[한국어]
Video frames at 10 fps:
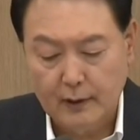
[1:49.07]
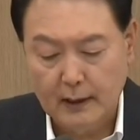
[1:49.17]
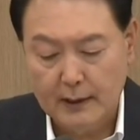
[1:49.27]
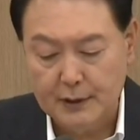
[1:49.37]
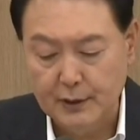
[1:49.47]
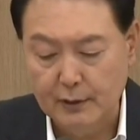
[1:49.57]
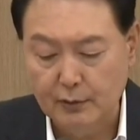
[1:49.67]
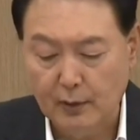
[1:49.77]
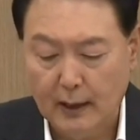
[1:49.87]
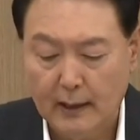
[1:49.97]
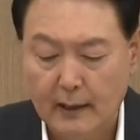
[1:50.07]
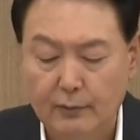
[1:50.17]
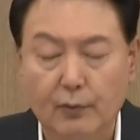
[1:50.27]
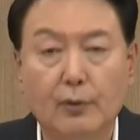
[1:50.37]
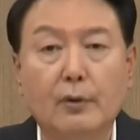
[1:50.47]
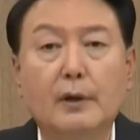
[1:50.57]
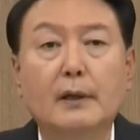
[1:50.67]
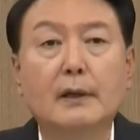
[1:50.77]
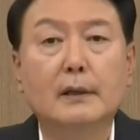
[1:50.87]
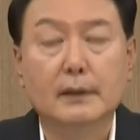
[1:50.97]
국가 신인도 하락으로
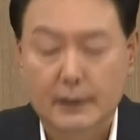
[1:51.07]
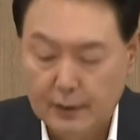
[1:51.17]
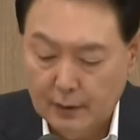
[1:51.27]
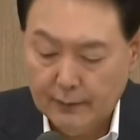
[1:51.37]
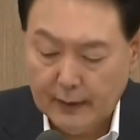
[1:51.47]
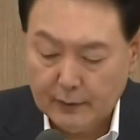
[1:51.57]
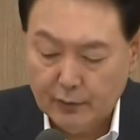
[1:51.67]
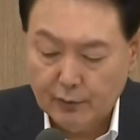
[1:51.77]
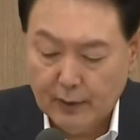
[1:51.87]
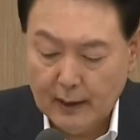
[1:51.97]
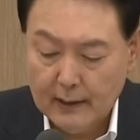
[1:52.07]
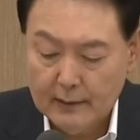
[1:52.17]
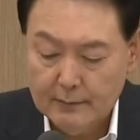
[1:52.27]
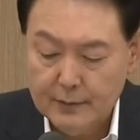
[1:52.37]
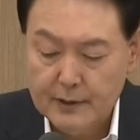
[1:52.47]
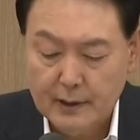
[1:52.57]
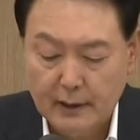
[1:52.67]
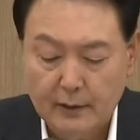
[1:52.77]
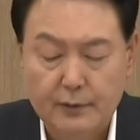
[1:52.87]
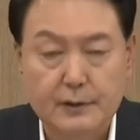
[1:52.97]
기업 활동과
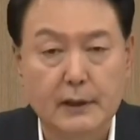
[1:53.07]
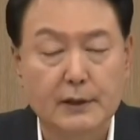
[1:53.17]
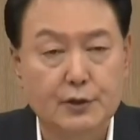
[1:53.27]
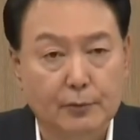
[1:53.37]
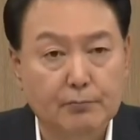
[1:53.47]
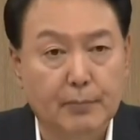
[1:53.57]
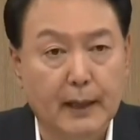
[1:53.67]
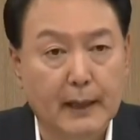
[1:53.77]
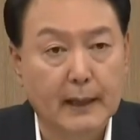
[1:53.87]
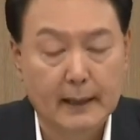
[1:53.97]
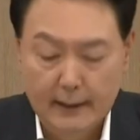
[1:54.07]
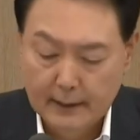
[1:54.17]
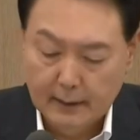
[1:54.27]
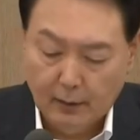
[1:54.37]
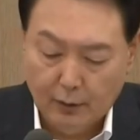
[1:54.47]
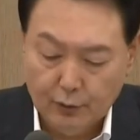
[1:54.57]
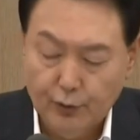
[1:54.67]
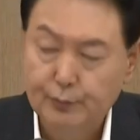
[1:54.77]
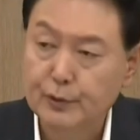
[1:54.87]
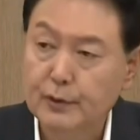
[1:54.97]
민생 경제 전반에
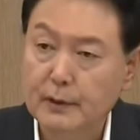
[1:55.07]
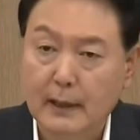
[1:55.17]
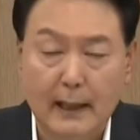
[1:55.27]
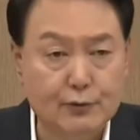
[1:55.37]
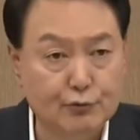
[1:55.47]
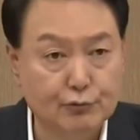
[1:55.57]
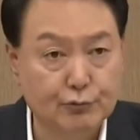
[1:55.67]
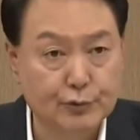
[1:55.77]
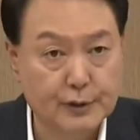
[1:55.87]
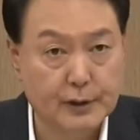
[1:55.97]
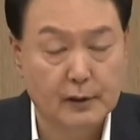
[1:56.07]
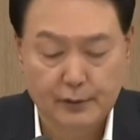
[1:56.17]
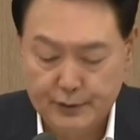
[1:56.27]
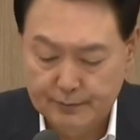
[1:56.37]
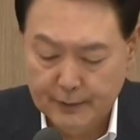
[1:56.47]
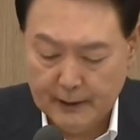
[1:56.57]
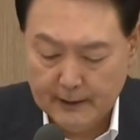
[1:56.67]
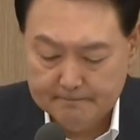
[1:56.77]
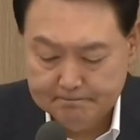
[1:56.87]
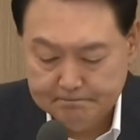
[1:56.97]
어려움을 가중시킬
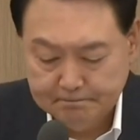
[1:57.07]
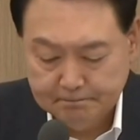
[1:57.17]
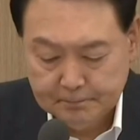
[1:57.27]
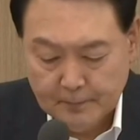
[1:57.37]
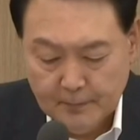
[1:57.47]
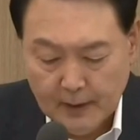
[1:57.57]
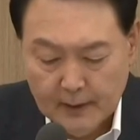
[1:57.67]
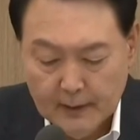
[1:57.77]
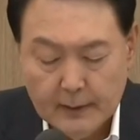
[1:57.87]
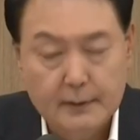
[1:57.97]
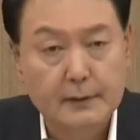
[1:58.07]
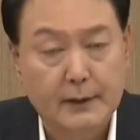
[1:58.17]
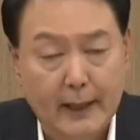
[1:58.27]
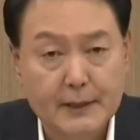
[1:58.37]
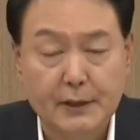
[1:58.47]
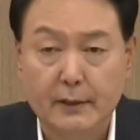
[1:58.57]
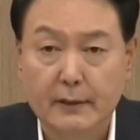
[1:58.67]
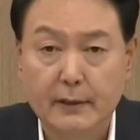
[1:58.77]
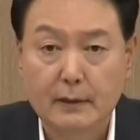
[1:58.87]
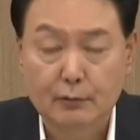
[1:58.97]
것입니다. 그
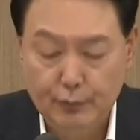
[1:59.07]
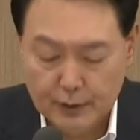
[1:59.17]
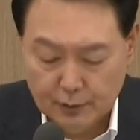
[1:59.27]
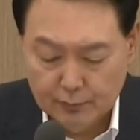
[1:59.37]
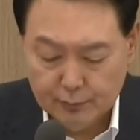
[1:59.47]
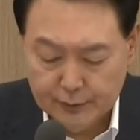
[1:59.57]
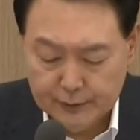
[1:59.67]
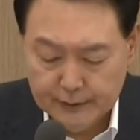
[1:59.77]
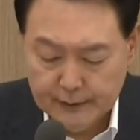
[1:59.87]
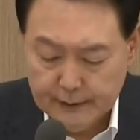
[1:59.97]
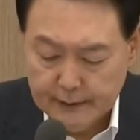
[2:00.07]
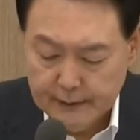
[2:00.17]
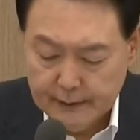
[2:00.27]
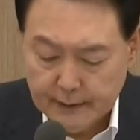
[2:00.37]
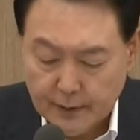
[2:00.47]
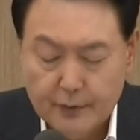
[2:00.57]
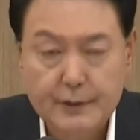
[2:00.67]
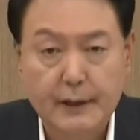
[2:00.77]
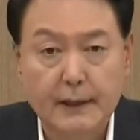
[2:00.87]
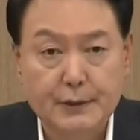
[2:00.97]
대신 우리 정부는
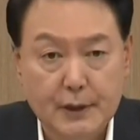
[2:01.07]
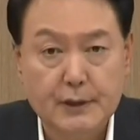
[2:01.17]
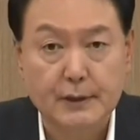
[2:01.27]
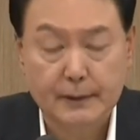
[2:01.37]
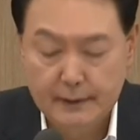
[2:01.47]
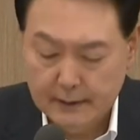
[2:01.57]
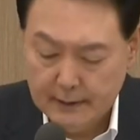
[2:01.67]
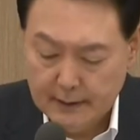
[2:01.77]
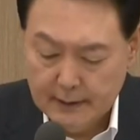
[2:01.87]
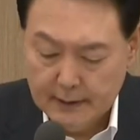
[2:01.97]
경제 체질을